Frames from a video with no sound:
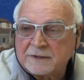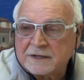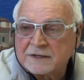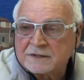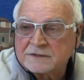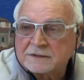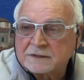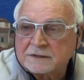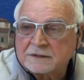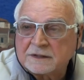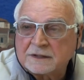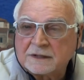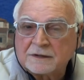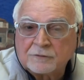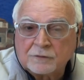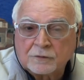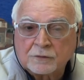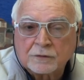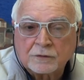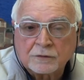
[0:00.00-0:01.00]
mesi di
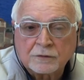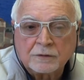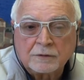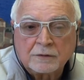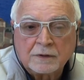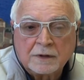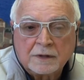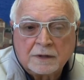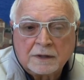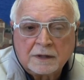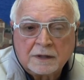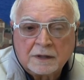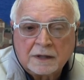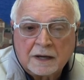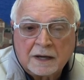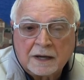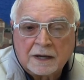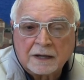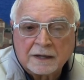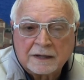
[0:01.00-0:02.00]
lavoro
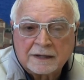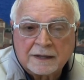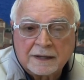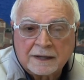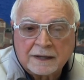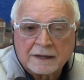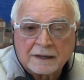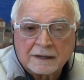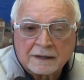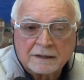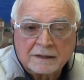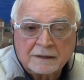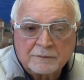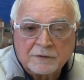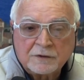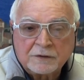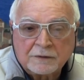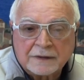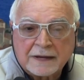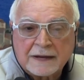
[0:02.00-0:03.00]
anche le
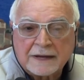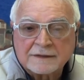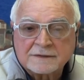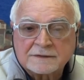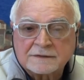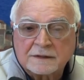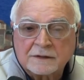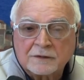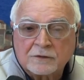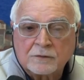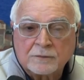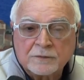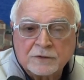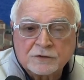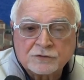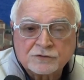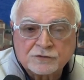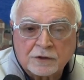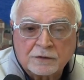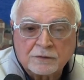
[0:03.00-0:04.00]
minoranze
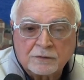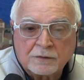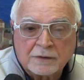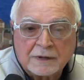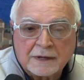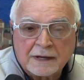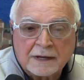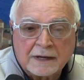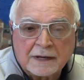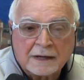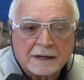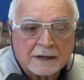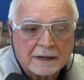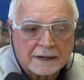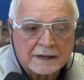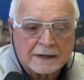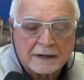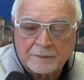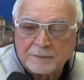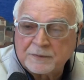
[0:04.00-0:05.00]
incominciano a
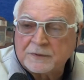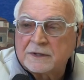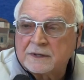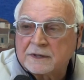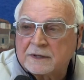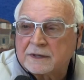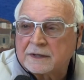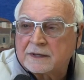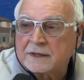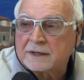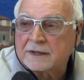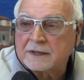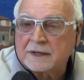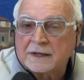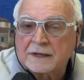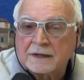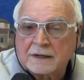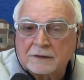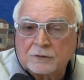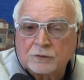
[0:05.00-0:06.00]
capire
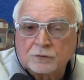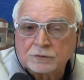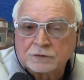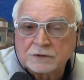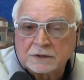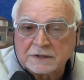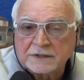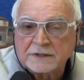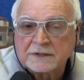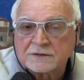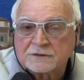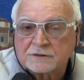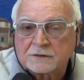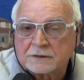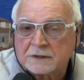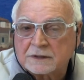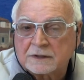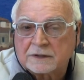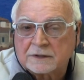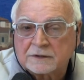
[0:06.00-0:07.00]
che
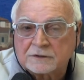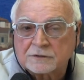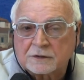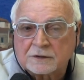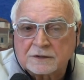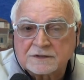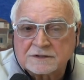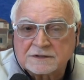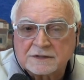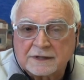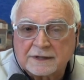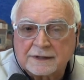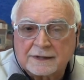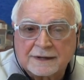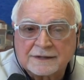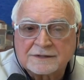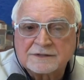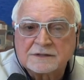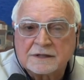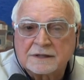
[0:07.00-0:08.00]
l'utilizzo delle risorse
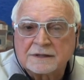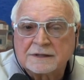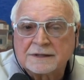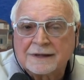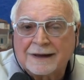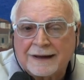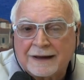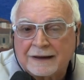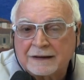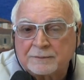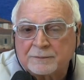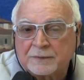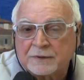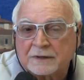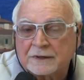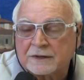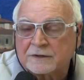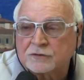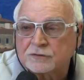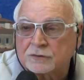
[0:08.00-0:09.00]
aziendali
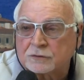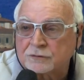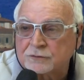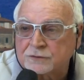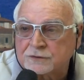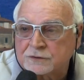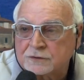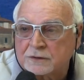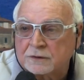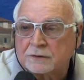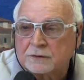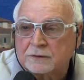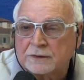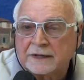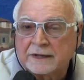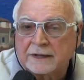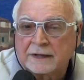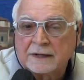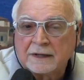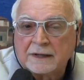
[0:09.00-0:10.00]
per la
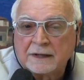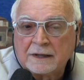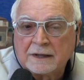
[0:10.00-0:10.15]
risoluzione